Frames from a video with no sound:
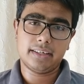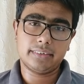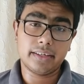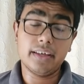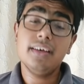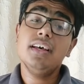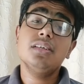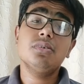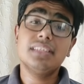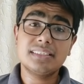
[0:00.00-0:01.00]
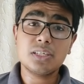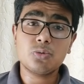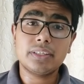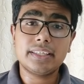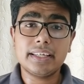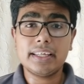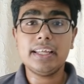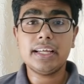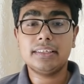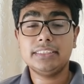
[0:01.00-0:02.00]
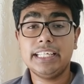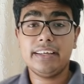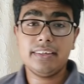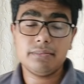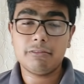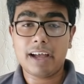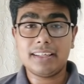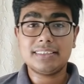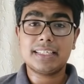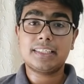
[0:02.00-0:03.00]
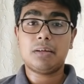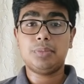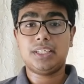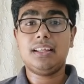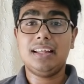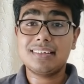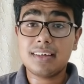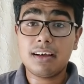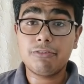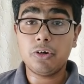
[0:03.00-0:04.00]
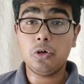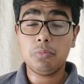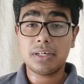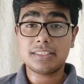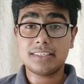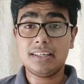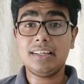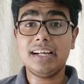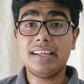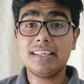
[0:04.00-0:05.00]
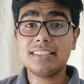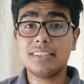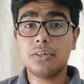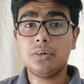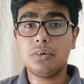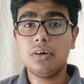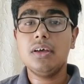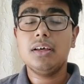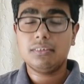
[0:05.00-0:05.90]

आ जाते हैं सो दिस इज वन थिंग कि ये वायरस कितना भी ज्यादा लेस हार्मफुल हो बट स्टिल इट इज यू नो